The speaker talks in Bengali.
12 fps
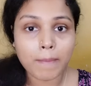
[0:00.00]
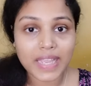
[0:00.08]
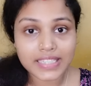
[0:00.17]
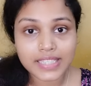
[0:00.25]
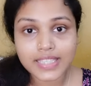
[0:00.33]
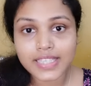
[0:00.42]

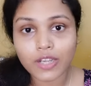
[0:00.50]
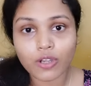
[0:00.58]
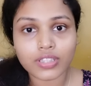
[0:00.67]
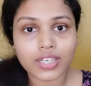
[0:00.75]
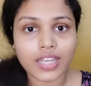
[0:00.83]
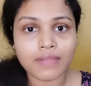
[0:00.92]
বেশি যে
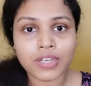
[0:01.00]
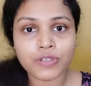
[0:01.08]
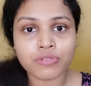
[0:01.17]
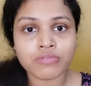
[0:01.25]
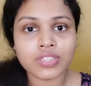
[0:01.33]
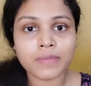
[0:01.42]
কথাটা আমরা
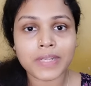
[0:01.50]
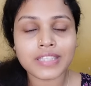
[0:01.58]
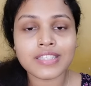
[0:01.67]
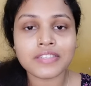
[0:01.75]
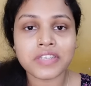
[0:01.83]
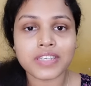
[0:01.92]
শুনতে
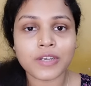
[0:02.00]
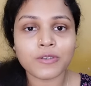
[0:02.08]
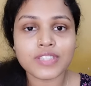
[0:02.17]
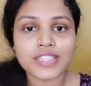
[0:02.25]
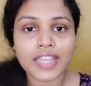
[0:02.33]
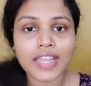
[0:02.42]
পাচ্ছি সেটা
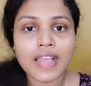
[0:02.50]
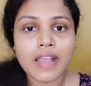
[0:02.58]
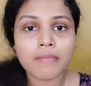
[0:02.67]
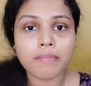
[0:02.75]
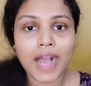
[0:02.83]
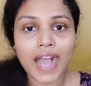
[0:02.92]
হচ্ছে
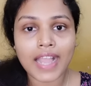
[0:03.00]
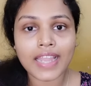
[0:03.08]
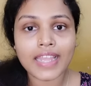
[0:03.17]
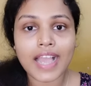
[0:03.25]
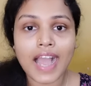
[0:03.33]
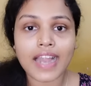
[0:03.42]

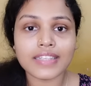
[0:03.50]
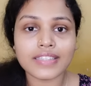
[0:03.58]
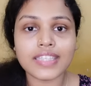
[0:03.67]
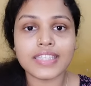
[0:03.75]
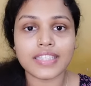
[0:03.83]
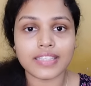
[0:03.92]
ভাই আর
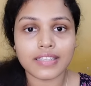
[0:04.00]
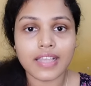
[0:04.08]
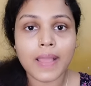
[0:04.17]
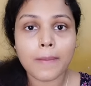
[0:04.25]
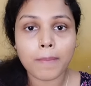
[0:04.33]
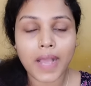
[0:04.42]
দিদি
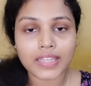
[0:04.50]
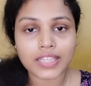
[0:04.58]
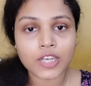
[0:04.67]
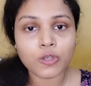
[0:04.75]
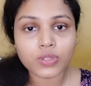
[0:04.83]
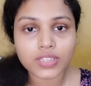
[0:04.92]

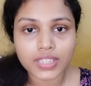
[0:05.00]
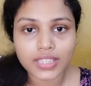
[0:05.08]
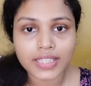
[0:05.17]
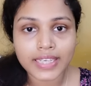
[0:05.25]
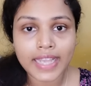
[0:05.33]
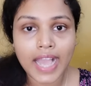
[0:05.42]
পাতানো
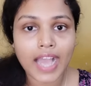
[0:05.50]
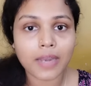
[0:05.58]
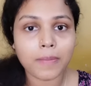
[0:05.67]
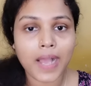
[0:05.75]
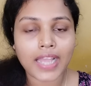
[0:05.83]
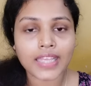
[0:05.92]
দিদি
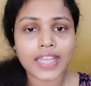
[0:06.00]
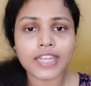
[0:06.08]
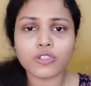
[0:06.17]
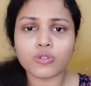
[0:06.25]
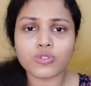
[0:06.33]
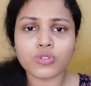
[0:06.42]
আর
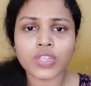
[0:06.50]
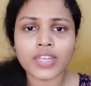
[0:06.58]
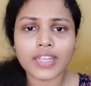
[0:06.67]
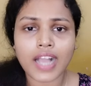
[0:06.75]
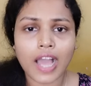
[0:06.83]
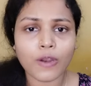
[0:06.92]
ভাইয়ের
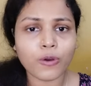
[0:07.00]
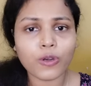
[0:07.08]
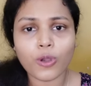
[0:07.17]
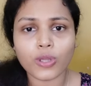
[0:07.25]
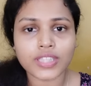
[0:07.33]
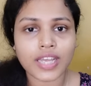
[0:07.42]
দুজনের
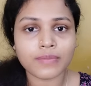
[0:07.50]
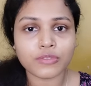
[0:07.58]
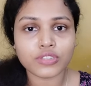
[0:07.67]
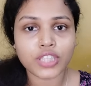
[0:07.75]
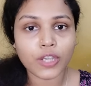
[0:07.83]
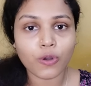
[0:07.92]
কারোর কথার
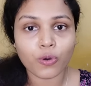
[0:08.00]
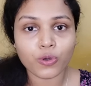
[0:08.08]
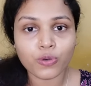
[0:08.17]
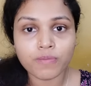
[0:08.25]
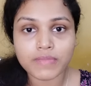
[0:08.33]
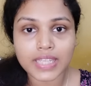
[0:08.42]
মধ্যে
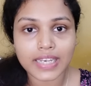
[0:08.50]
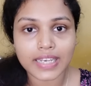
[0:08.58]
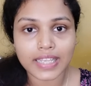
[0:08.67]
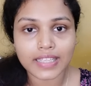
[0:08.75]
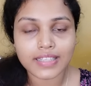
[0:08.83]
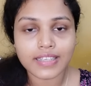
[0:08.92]
কোনো মিল
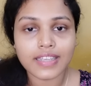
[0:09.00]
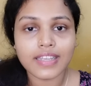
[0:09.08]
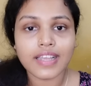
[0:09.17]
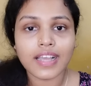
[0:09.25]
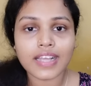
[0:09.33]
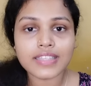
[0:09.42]
নেই
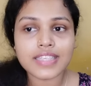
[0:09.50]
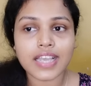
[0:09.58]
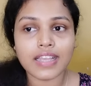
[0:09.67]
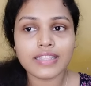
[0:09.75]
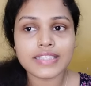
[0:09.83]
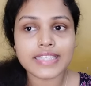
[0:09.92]

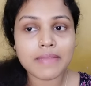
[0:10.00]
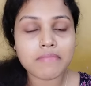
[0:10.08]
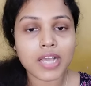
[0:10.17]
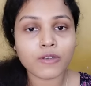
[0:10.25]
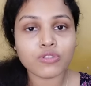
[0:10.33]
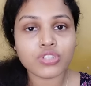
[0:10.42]
আচ্ছা যে
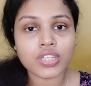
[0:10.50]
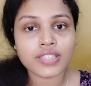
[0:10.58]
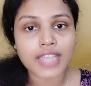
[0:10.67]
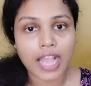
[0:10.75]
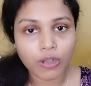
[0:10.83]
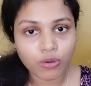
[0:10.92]
মানুষটা
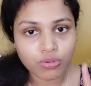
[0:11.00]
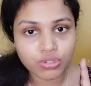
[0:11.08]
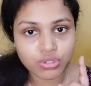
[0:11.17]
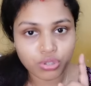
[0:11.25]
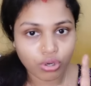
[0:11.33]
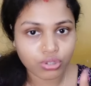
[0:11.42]

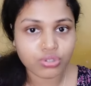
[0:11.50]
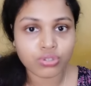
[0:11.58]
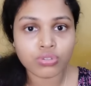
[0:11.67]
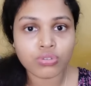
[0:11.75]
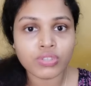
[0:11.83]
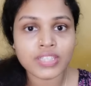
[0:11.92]
চাক্ষুষ
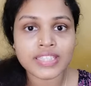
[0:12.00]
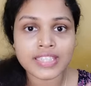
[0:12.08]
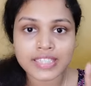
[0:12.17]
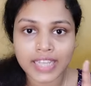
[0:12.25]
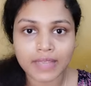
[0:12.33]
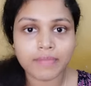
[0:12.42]
দর্শন করেছে
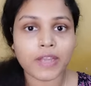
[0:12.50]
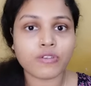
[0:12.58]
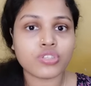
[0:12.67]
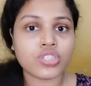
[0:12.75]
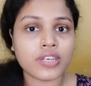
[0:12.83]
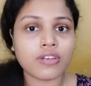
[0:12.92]
সেই
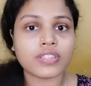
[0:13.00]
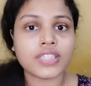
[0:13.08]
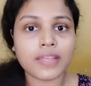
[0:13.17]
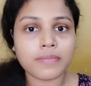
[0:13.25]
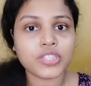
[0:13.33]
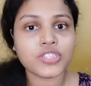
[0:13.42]
মানুষটার
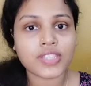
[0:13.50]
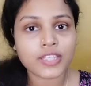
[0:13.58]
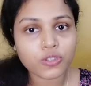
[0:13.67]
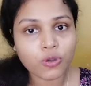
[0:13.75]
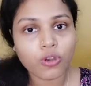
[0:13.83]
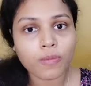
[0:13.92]
কথায়
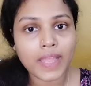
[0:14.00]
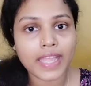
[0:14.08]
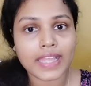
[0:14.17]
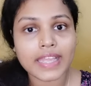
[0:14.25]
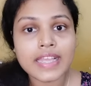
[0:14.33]
বিশ্বাস করবে